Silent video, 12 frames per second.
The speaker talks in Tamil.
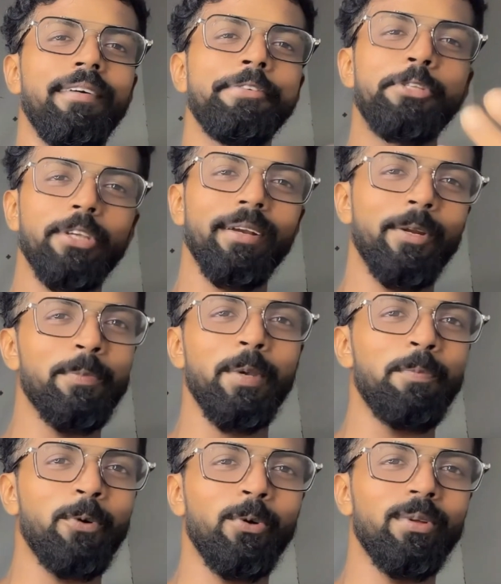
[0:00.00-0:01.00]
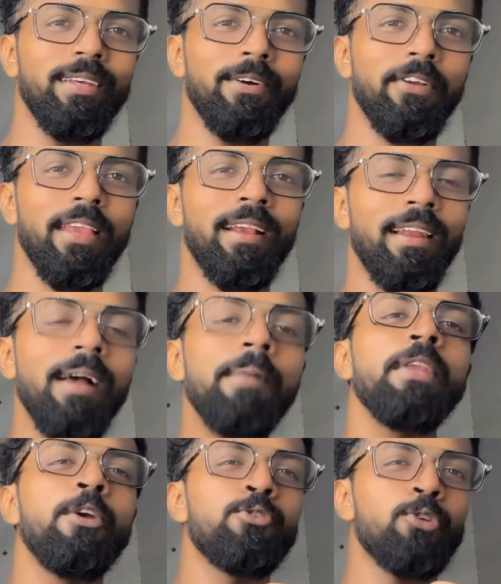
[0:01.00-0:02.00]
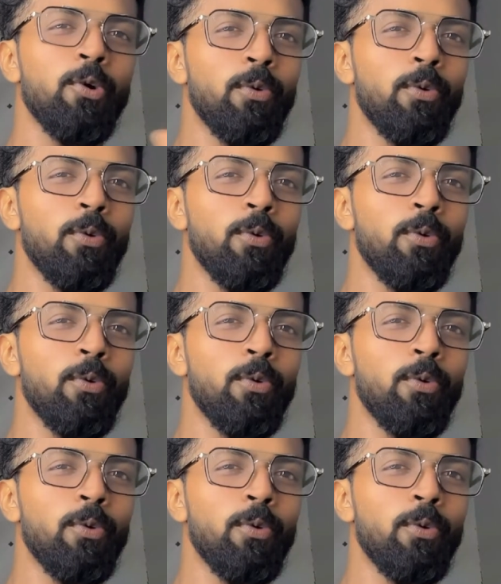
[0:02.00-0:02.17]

விஷயங்களுமே போகுது ஓகேங்களா ஸோ